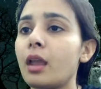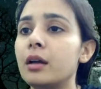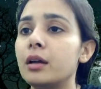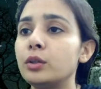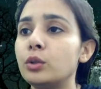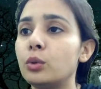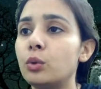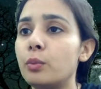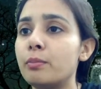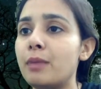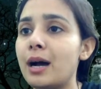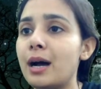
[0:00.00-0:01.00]
तो
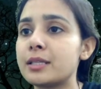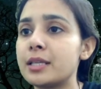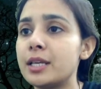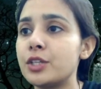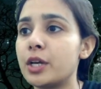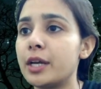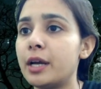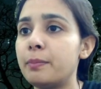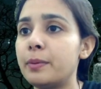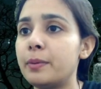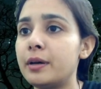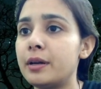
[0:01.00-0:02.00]
मार्क्स की जगह
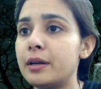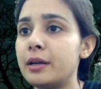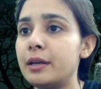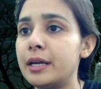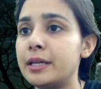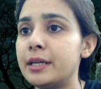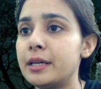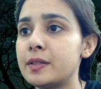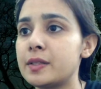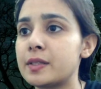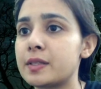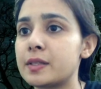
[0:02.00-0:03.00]
पर
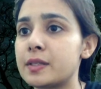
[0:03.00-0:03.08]
अस